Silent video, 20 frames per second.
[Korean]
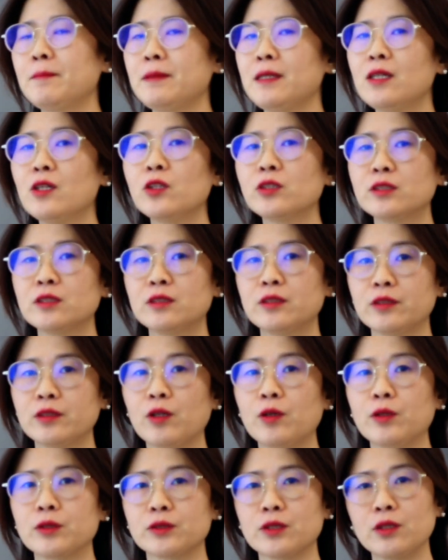필러들을
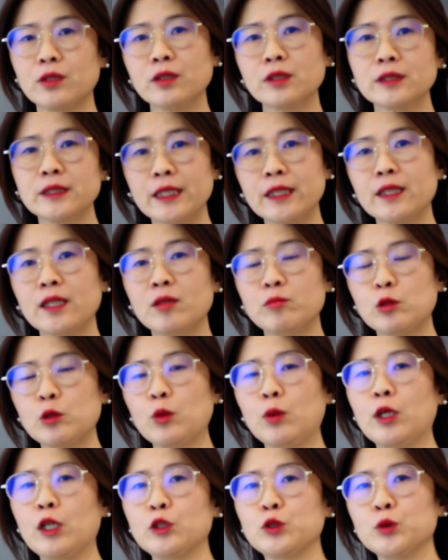넣어서 색감을
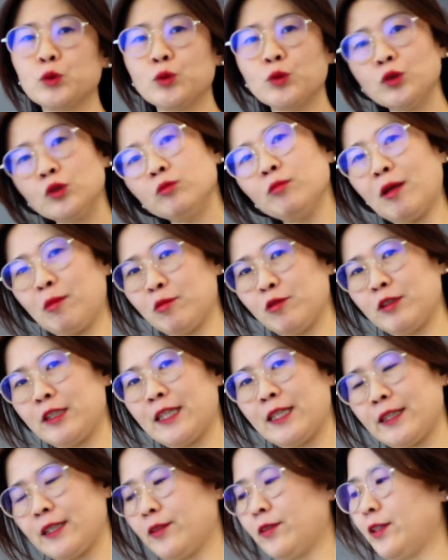도와주고
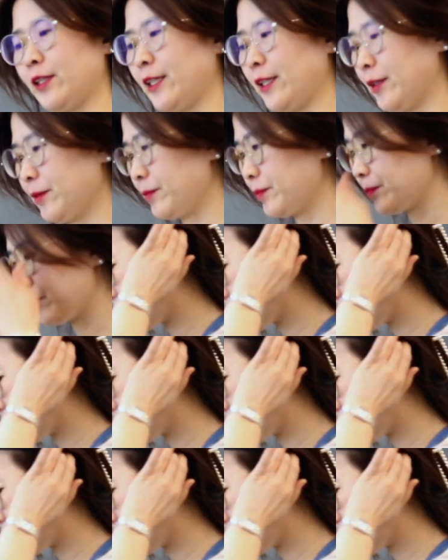마무리할 거예요